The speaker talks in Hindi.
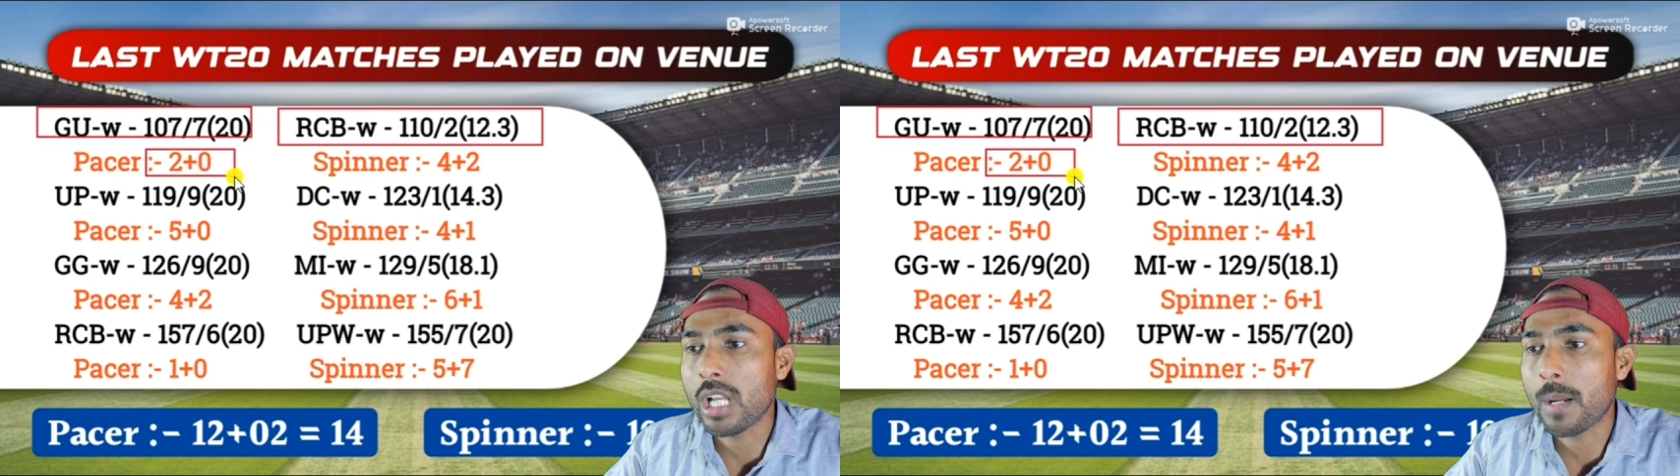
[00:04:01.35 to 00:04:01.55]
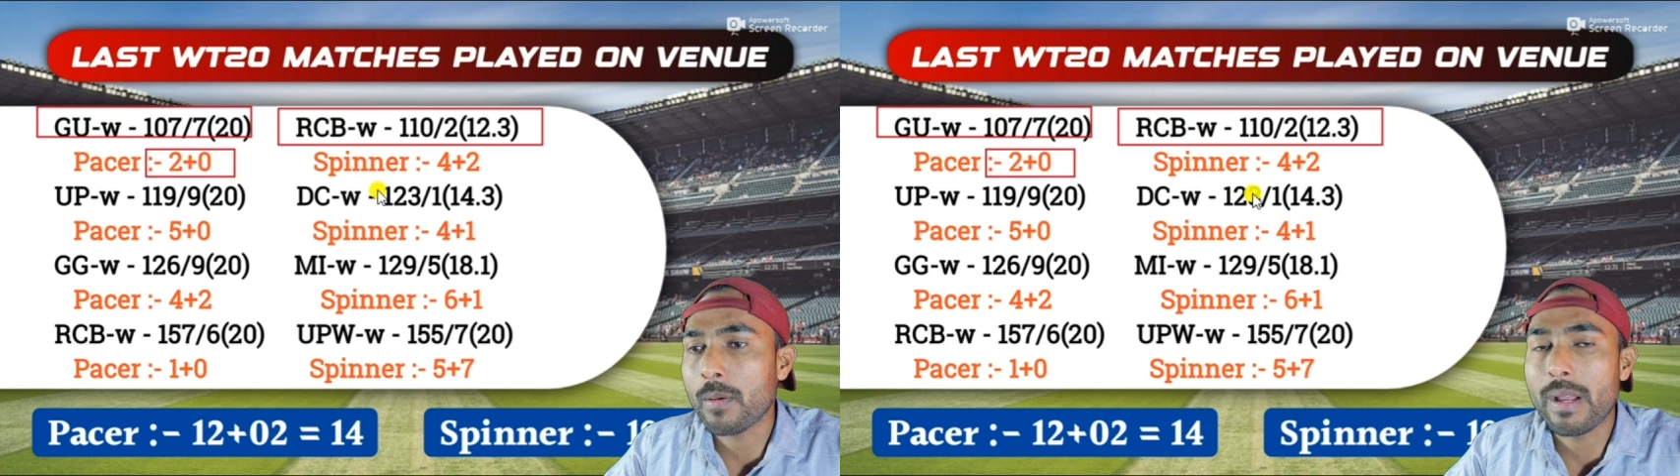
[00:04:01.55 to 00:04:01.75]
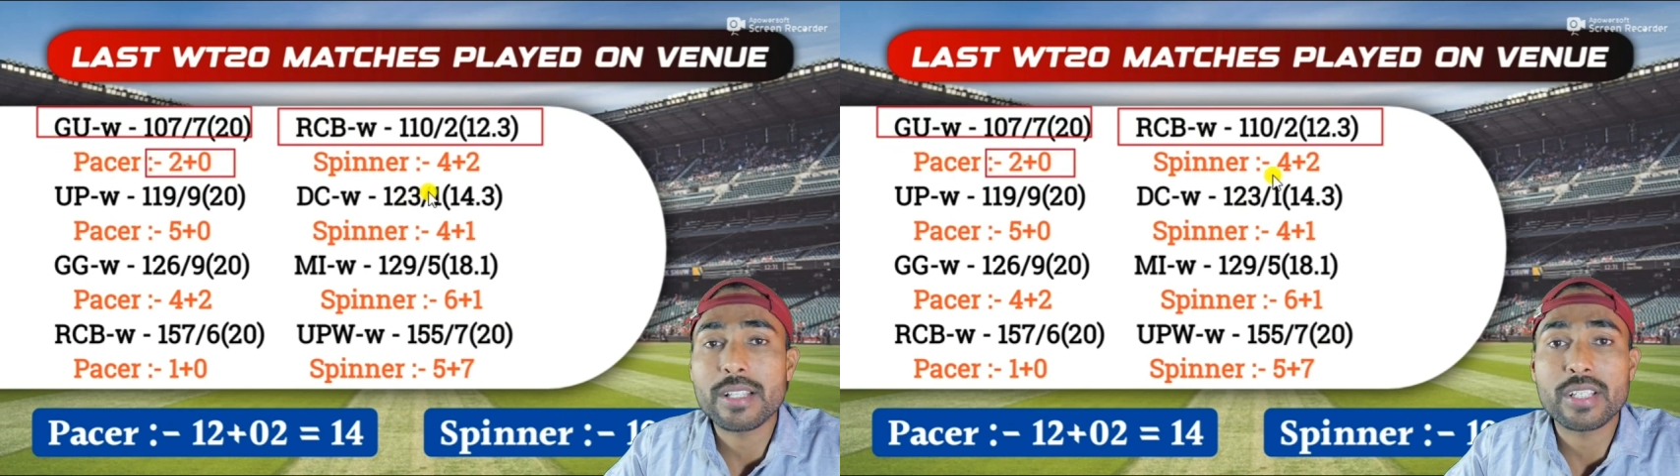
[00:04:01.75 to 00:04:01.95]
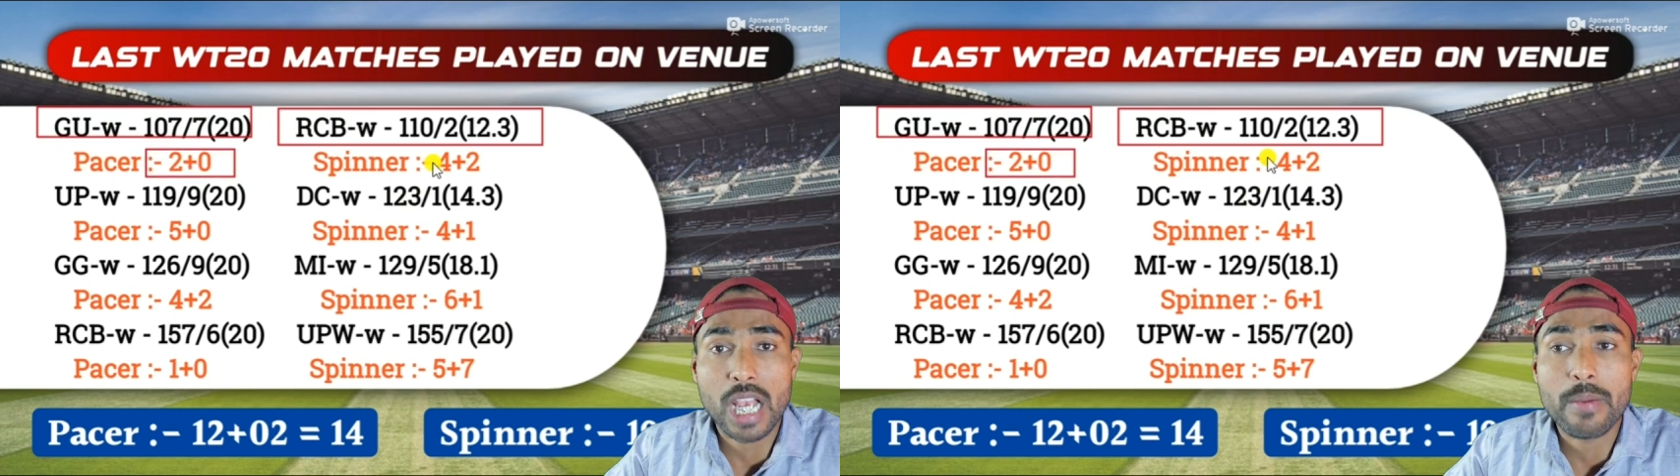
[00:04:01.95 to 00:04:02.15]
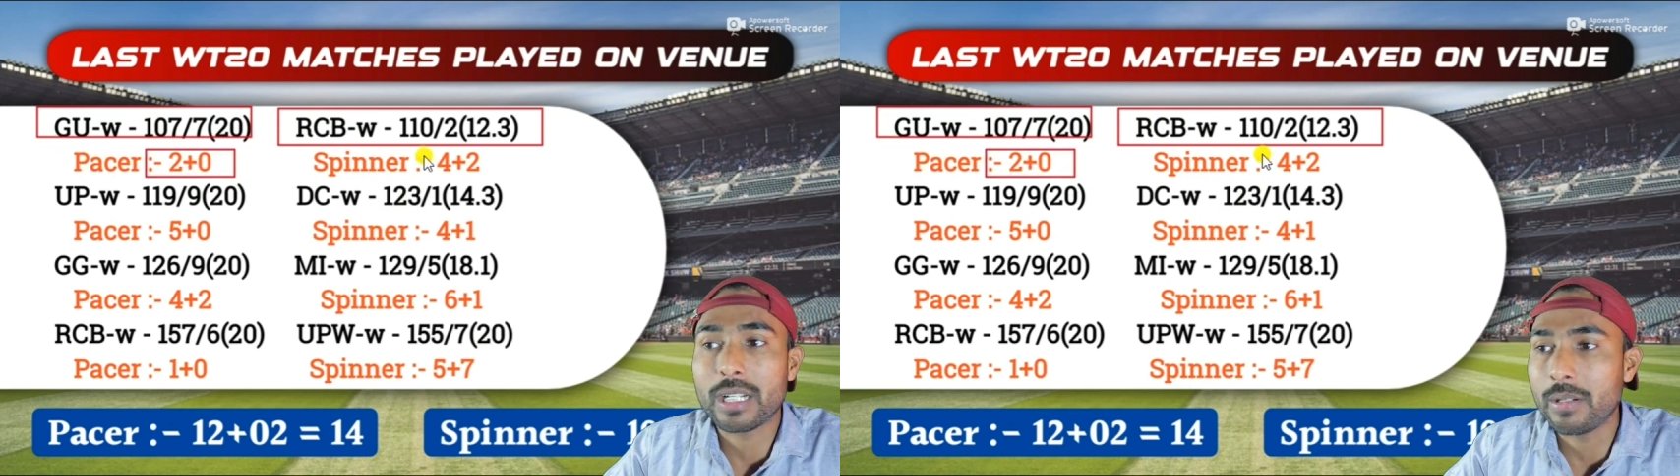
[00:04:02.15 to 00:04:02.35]
को यहां पे भाई
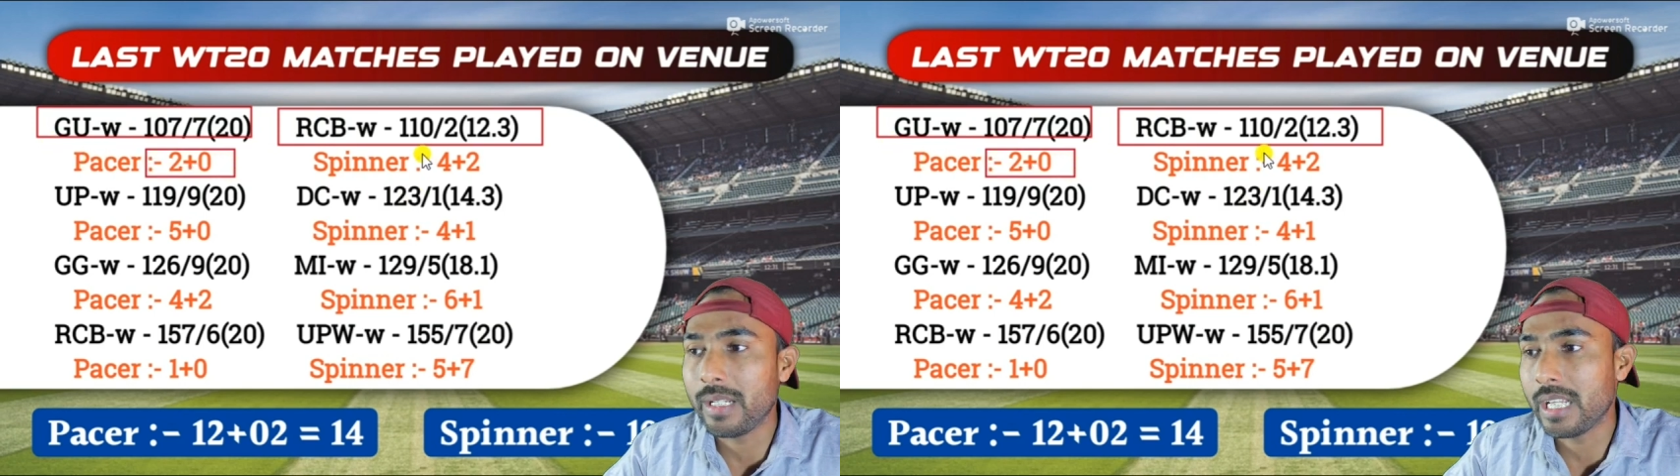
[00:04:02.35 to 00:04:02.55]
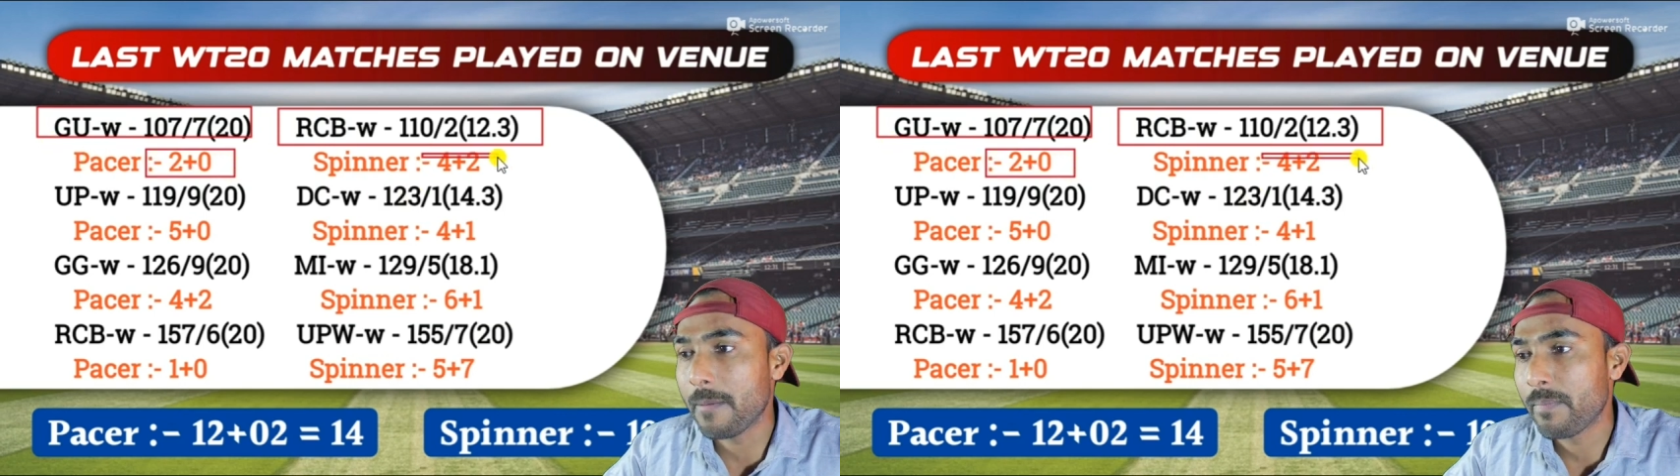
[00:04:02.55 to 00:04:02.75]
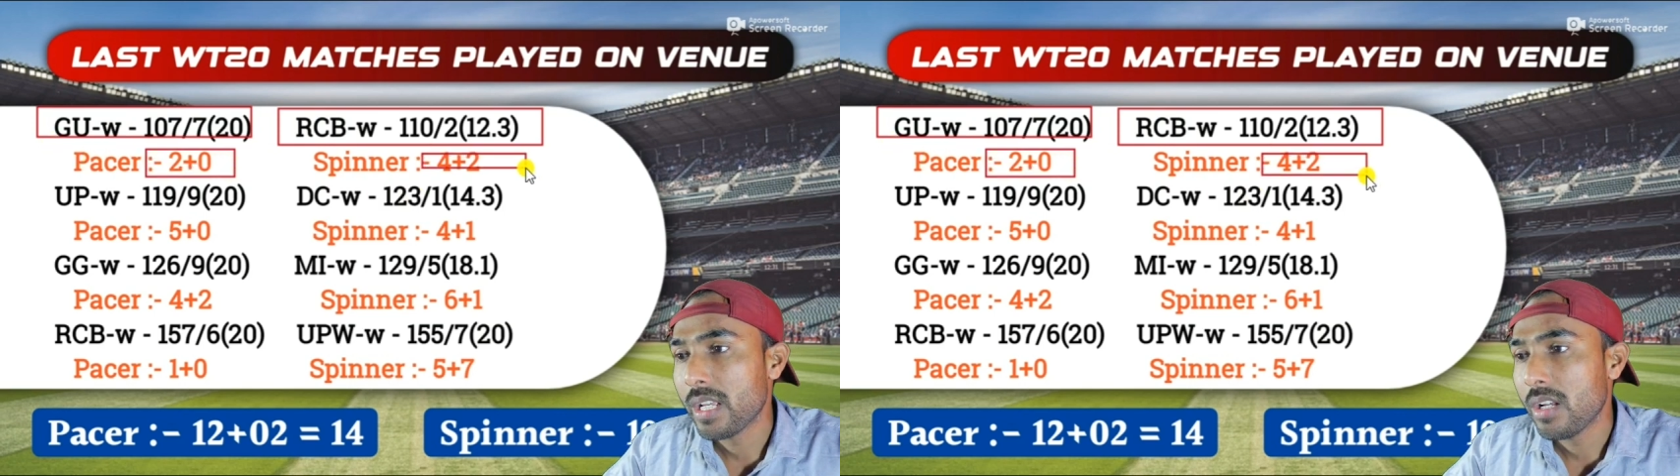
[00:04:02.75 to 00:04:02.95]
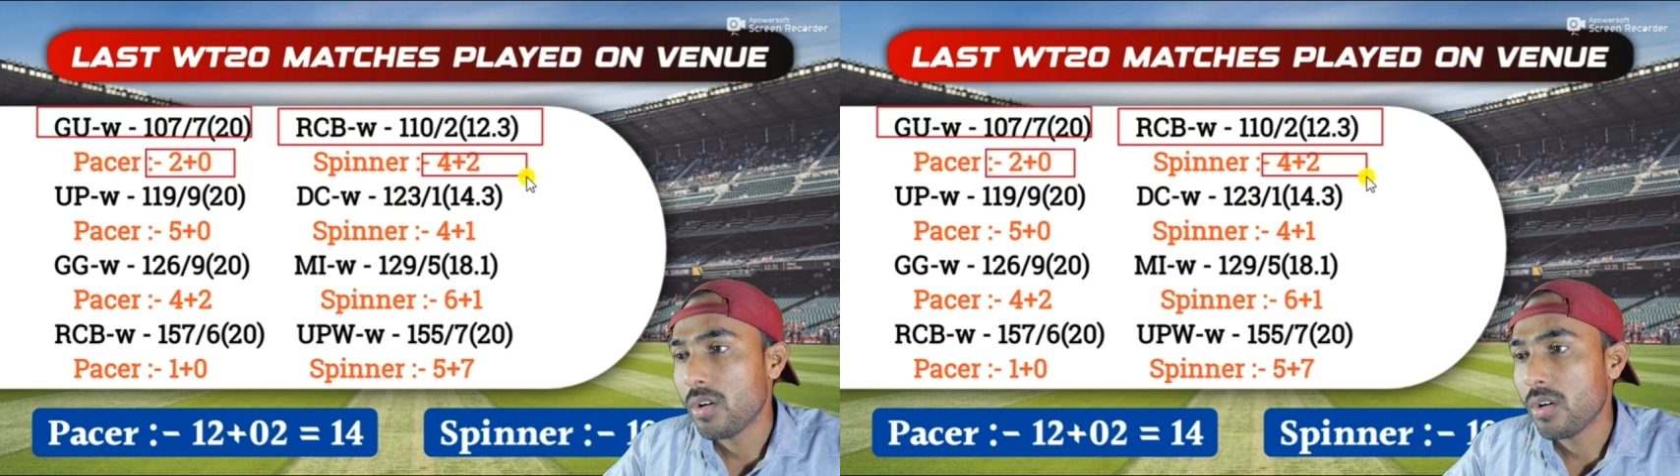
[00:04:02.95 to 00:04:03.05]
छह विकेट मिले हैं